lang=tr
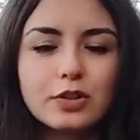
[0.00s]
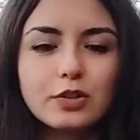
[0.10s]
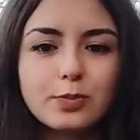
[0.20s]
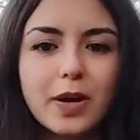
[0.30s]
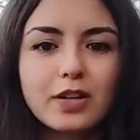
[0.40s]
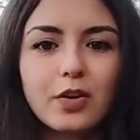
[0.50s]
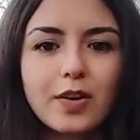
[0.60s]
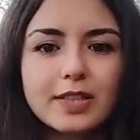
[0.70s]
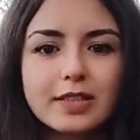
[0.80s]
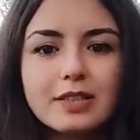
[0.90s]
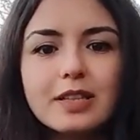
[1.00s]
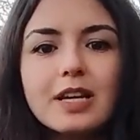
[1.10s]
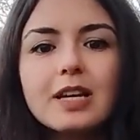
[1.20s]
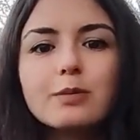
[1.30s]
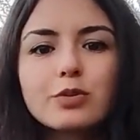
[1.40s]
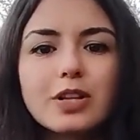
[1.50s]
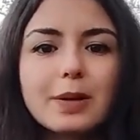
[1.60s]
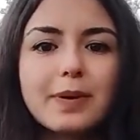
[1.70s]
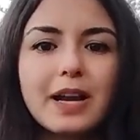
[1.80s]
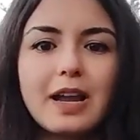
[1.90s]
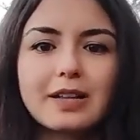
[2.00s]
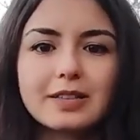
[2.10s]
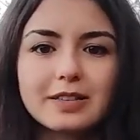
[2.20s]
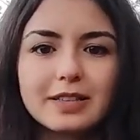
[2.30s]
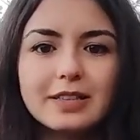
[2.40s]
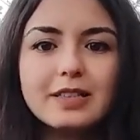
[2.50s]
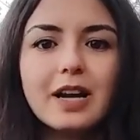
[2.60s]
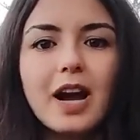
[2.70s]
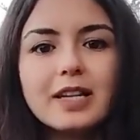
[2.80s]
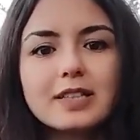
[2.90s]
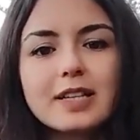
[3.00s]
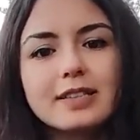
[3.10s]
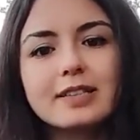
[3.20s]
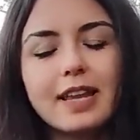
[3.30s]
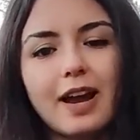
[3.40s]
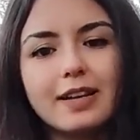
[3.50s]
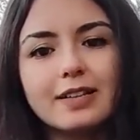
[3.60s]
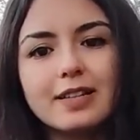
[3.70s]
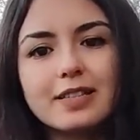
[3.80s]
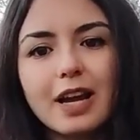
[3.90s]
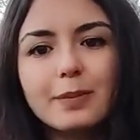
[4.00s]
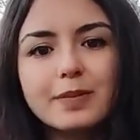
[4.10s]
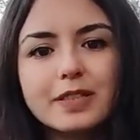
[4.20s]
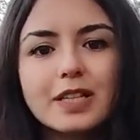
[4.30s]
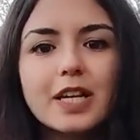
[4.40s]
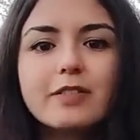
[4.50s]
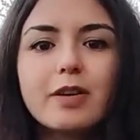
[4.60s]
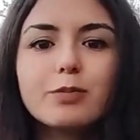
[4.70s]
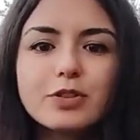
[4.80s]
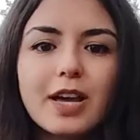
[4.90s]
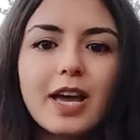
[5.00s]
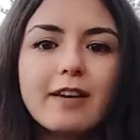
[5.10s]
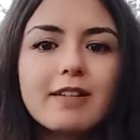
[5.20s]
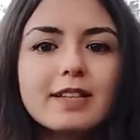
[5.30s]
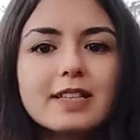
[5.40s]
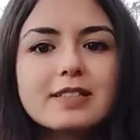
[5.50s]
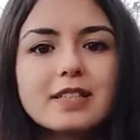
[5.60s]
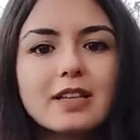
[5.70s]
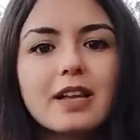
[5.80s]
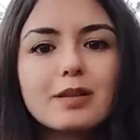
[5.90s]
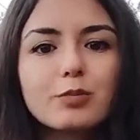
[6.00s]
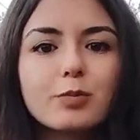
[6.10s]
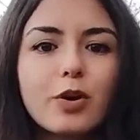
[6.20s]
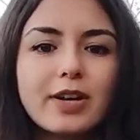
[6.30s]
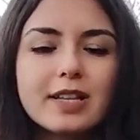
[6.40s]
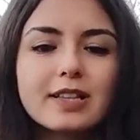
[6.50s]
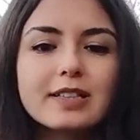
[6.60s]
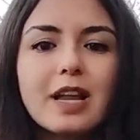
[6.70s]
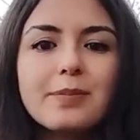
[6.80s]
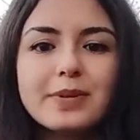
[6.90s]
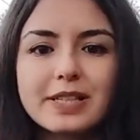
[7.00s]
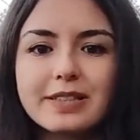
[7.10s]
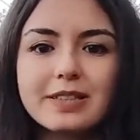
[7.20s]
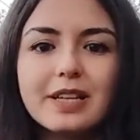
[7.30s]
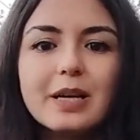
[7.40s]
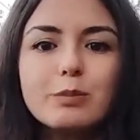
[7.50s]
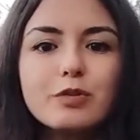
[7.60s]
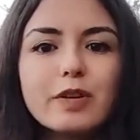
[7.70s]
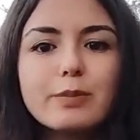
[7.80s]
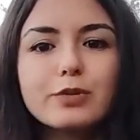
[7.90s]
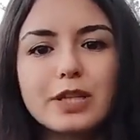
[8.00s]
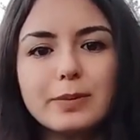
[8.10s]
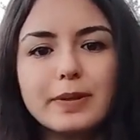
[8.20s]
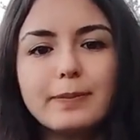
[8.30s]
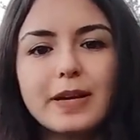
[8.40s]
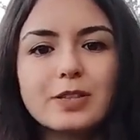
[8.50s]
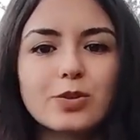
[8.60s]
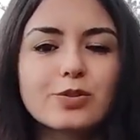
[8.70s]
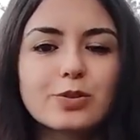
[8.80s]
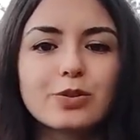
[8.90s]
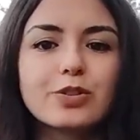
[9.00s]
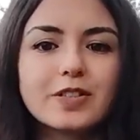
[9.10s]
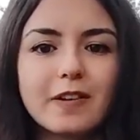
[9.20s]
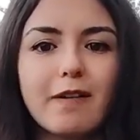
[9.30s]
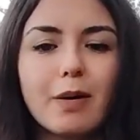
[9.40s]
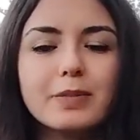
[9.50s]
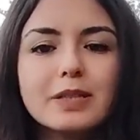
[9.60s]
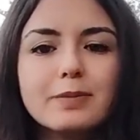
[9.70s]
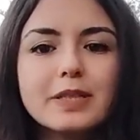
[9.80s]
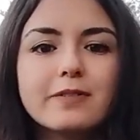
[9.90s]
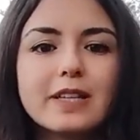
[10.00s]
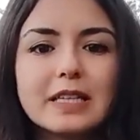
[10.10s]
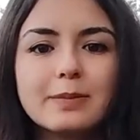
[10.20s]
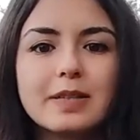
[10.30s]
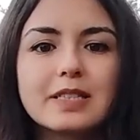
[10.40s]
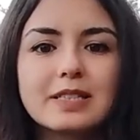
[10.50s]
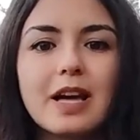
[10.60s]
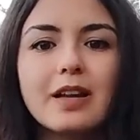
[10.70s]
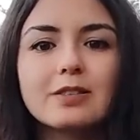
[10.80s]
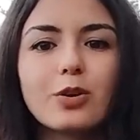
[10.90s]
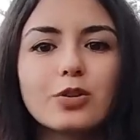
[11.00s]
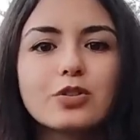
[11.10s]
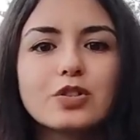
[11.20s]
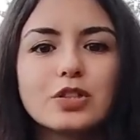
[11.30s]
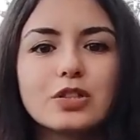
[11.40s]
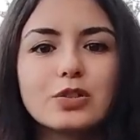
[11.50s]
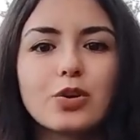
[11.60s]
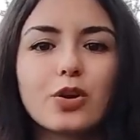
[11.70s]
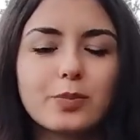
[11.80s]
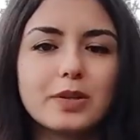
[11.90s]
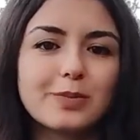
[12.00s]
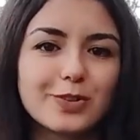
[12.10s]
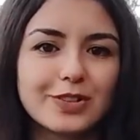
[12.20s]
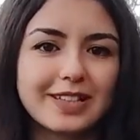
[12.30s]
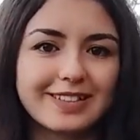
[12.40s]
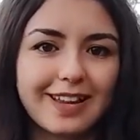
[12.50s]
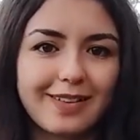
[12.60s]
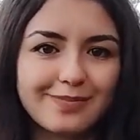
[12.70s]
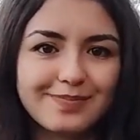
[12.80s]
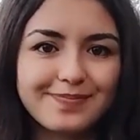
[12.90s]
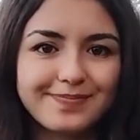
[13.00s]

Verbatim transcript: e, süpernovaların mutlak parlaklıkları aynı kadir değerlerine sahiptir ve bu da evrendeki standart mum örneklerinden biridir. Bu ve bu gibi pek çok sorunun cevabı 1 ve 2 Mayıs'ta 4. İçi Gök Bilim Günlerinde.